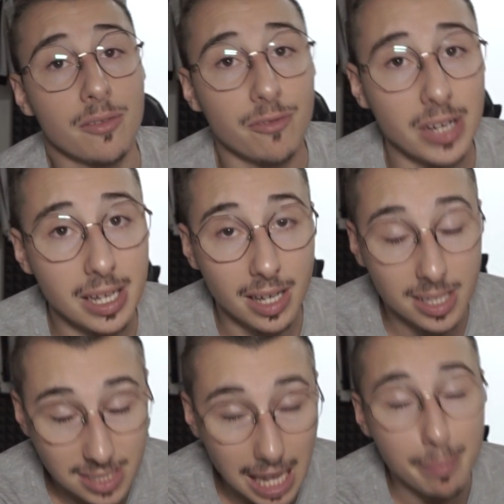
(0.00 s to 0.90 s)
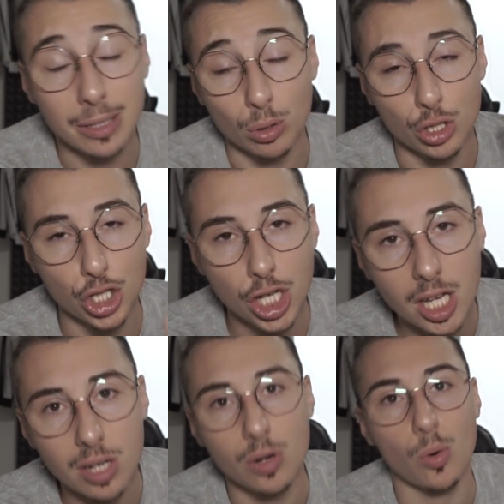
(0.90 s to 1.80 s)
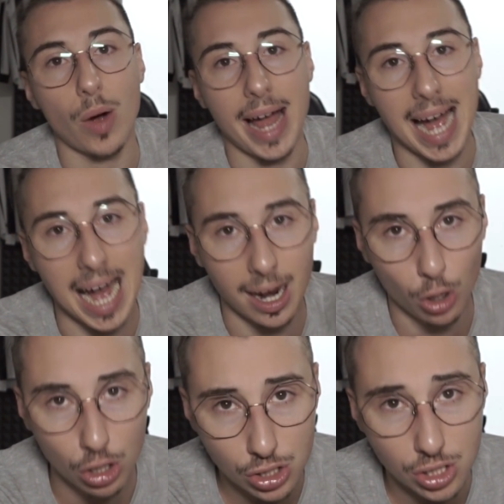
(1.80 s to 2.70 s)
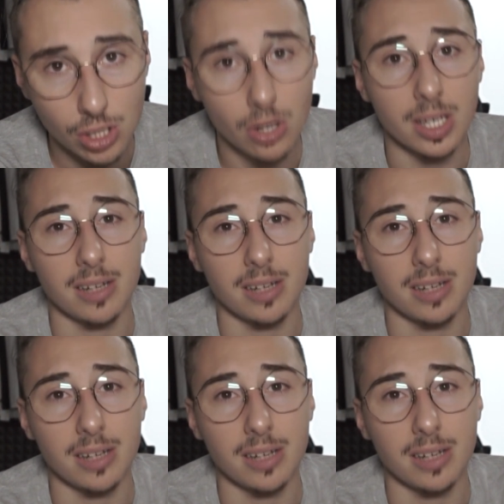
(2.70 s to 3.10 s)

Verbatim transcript: ve- eh, sabato 5 agosto